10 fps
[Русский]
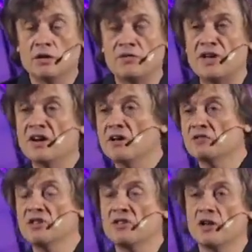И
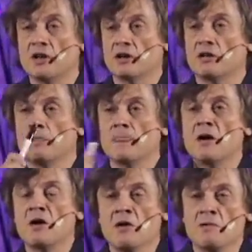всякое, знаете,
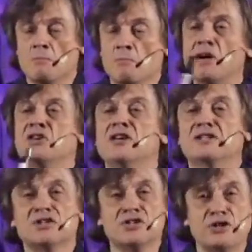
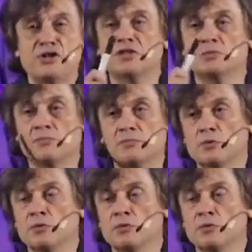магиоцентризм,